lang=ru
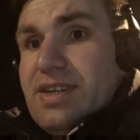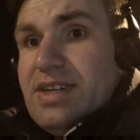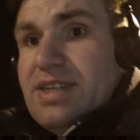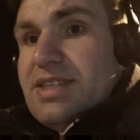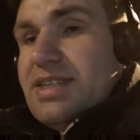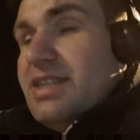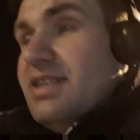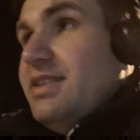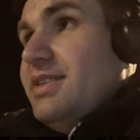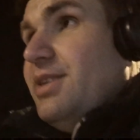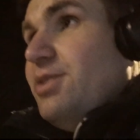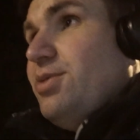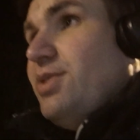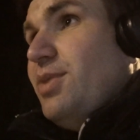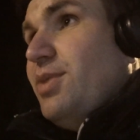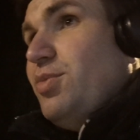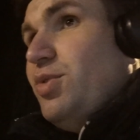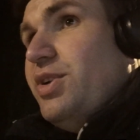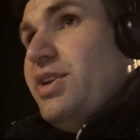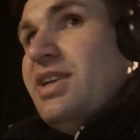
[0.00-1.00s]
как сказал, еду
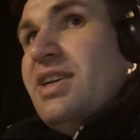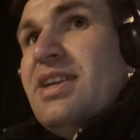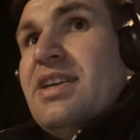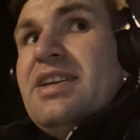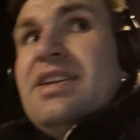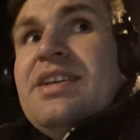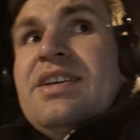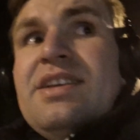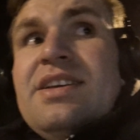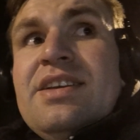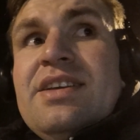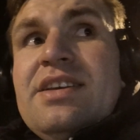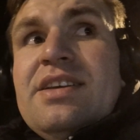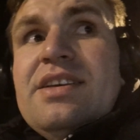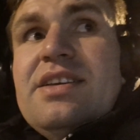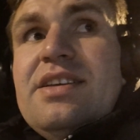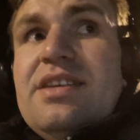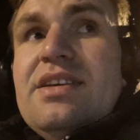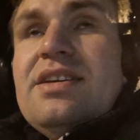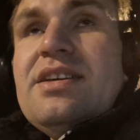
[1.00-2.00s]
домой.
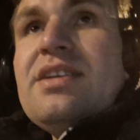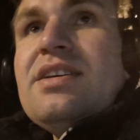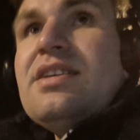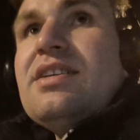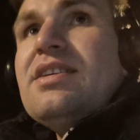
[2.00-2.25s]
И